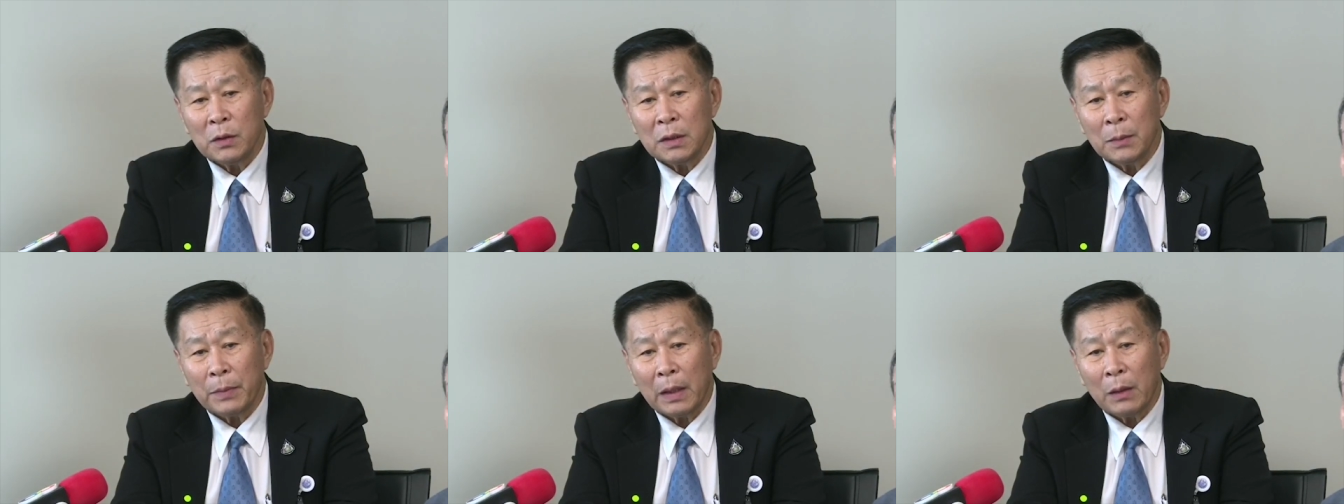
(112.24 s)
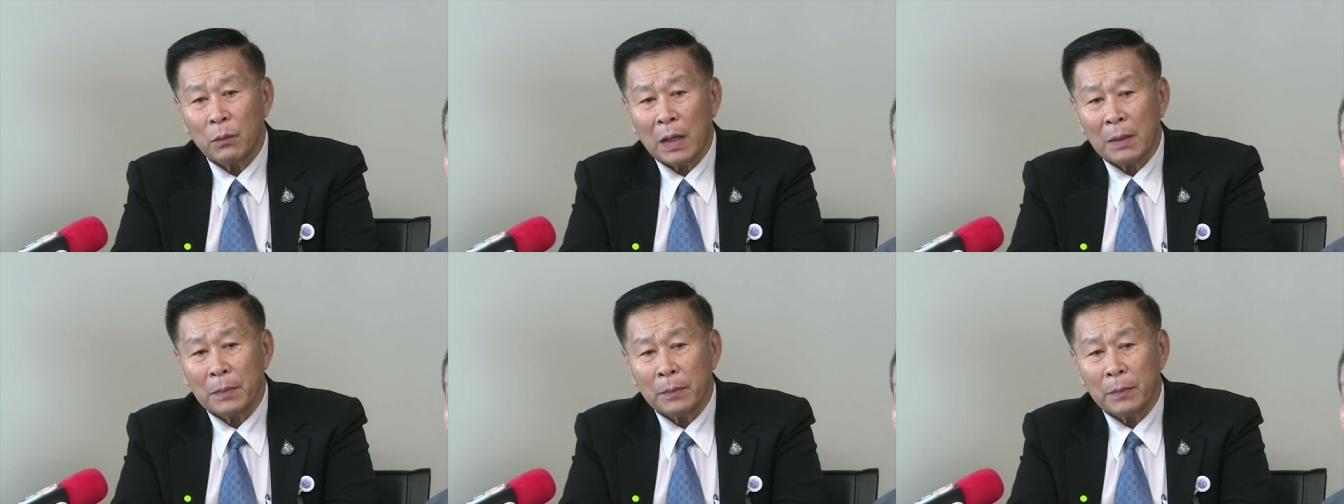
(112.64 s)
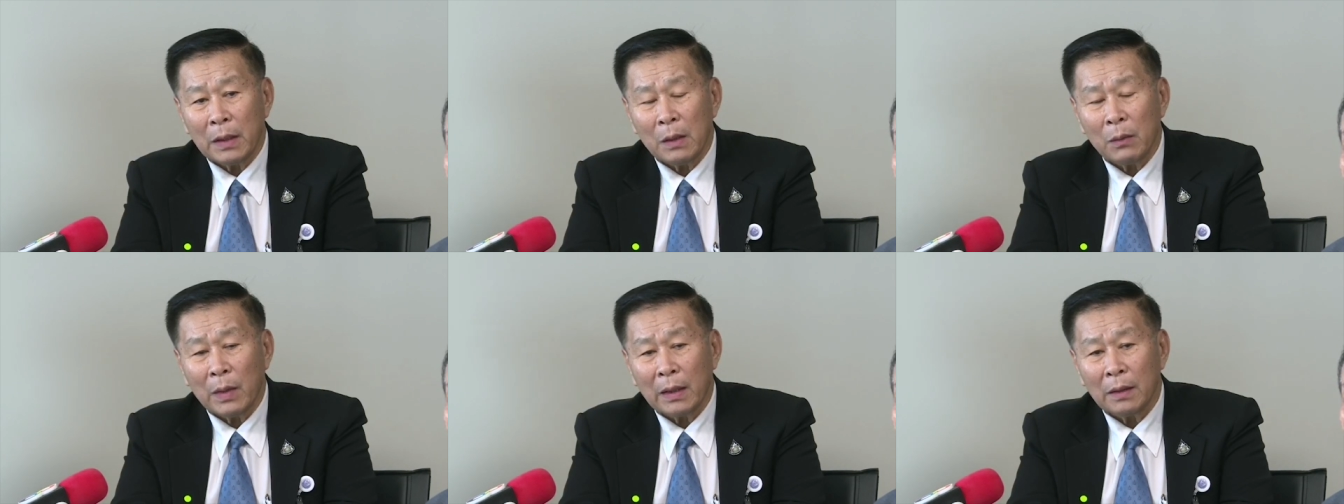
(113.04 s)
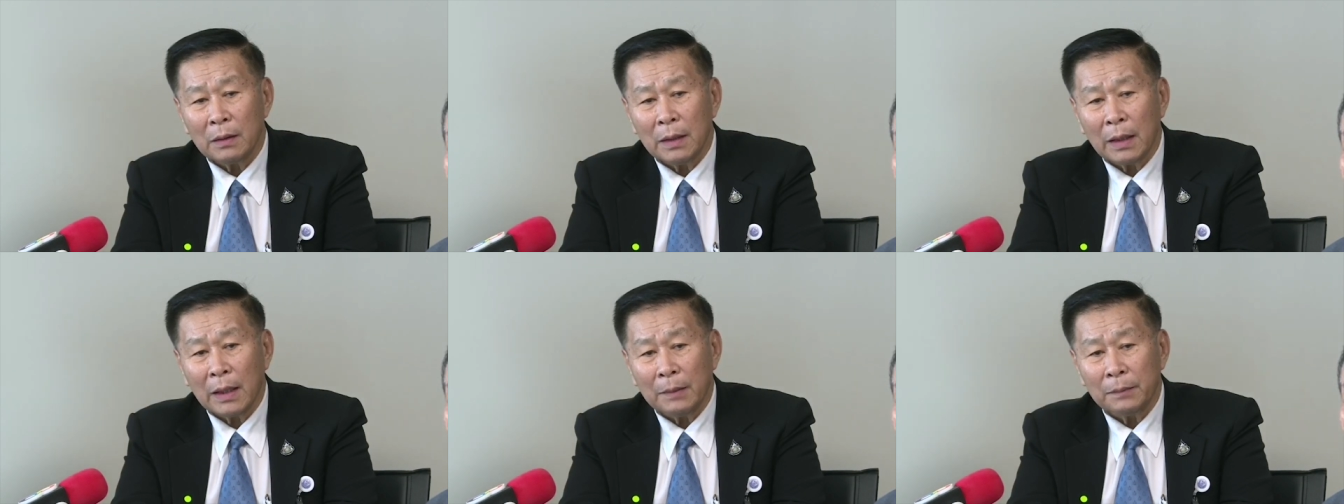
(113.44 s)
คุณจะปฏิวัติไม่ปฏิวัติหร
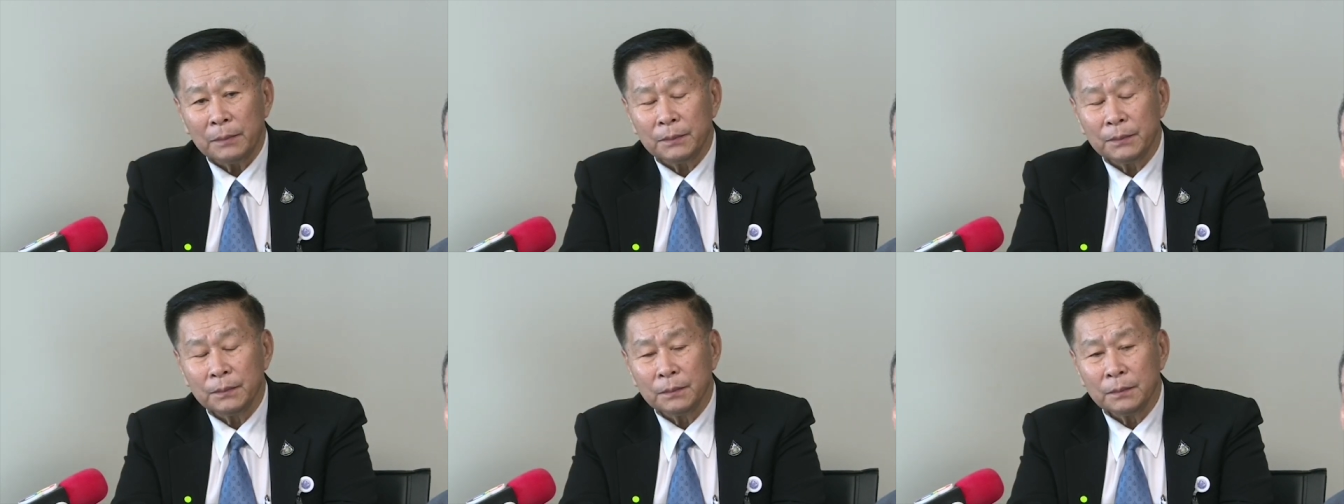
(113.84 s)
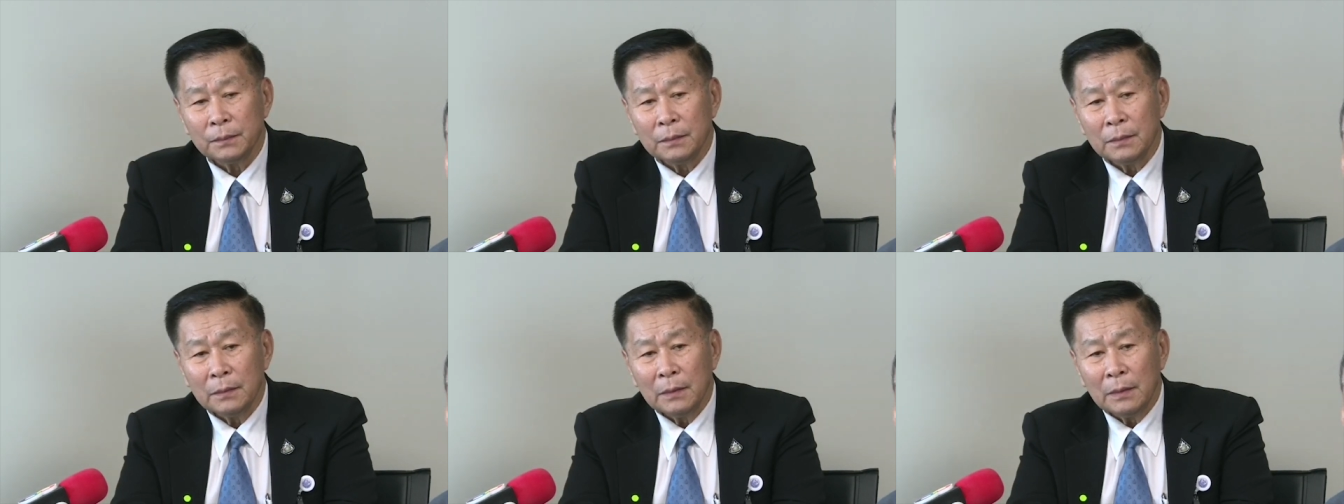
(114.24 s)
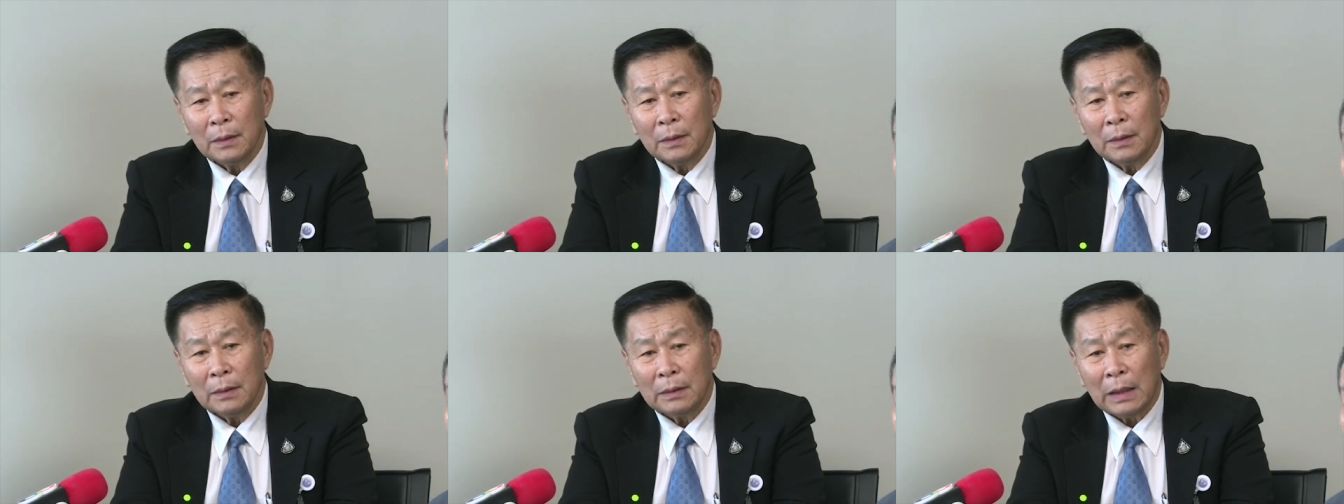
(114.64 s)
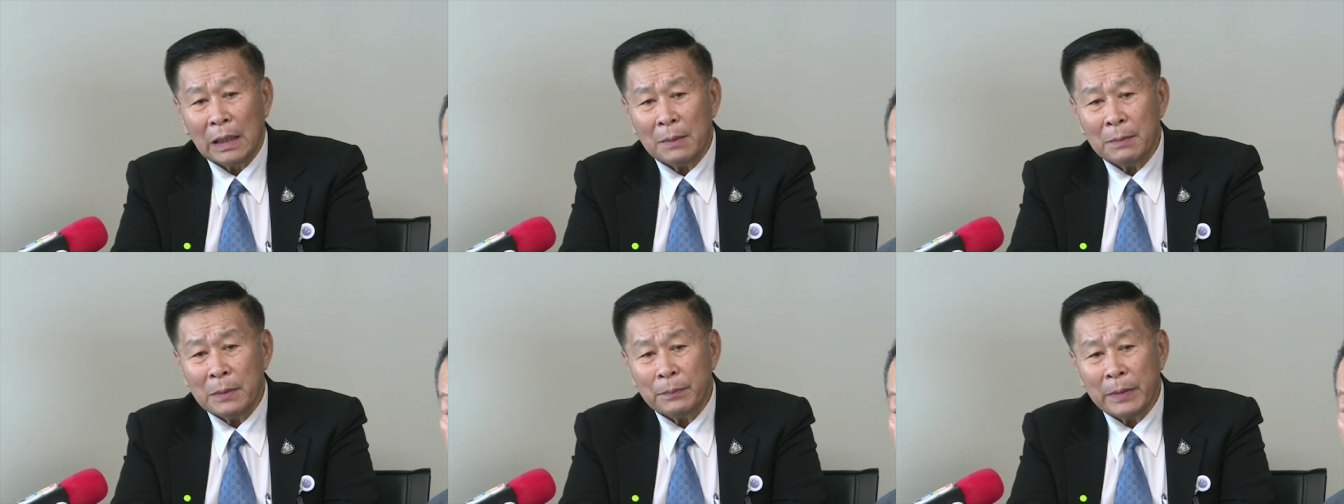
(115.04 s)
อกนะครับ แต่
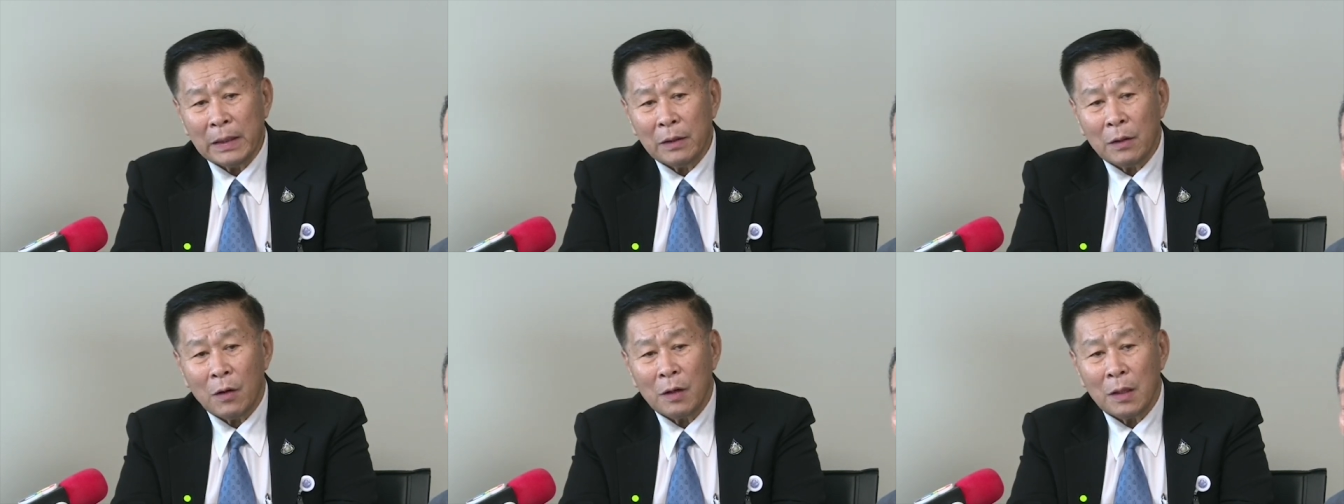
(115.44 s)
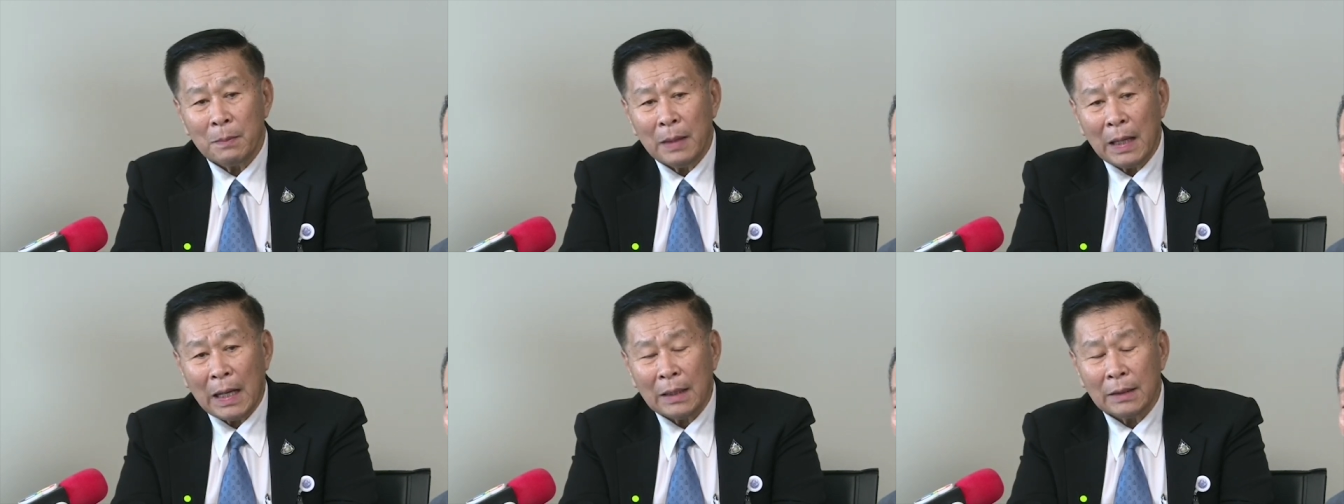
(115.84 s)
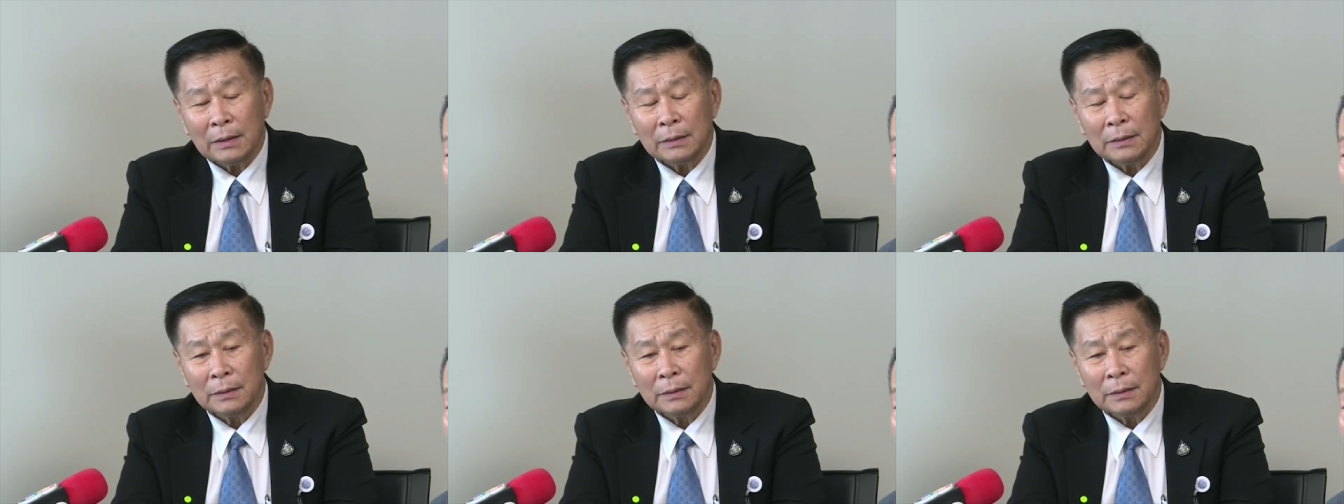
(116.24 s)
นั้นมันเป็นกองกำลัง